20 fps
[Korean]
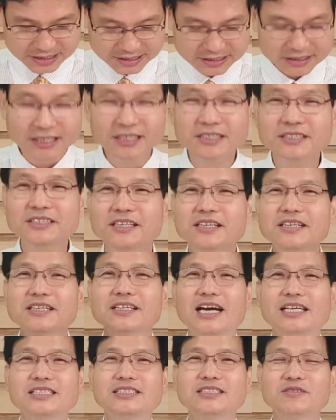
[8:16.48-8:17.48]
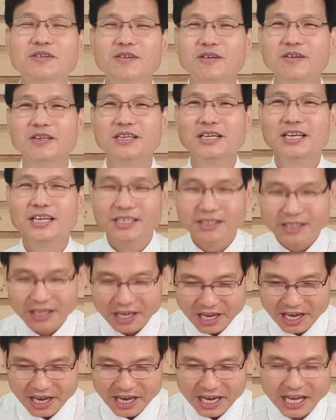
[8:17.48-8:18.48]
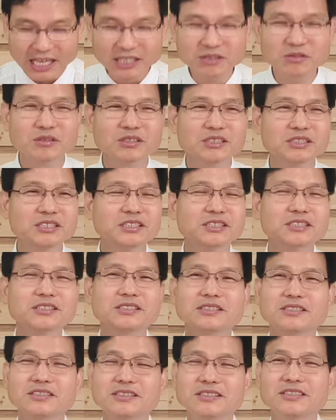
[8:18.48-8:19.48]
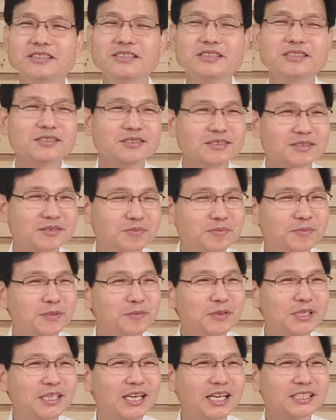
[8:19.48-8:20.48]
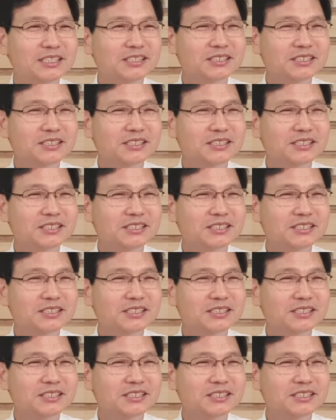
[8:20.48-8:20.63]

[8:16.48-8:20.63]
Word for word: 성경을 가지고 계속 그, 그 뭡니까?